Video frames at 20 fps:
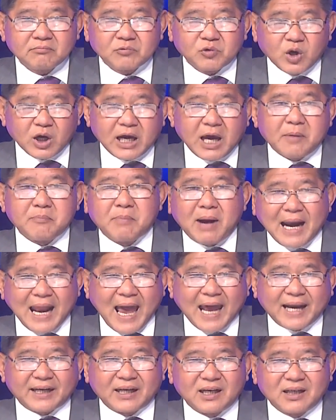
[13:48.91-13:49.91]
nó gần Ba
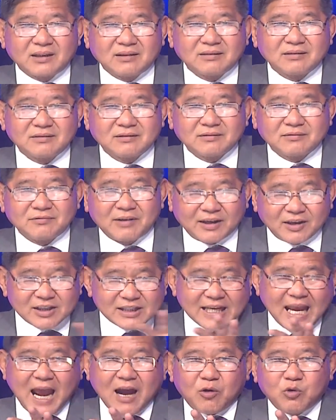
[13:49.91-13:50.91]
Lan hơn và nó
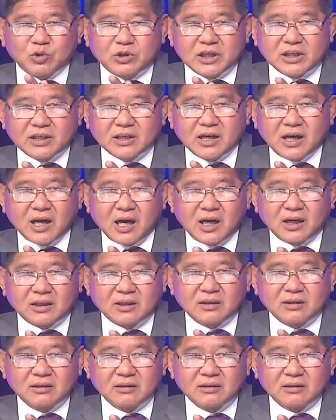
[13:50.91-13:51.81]
xa khu chiến trường hơn,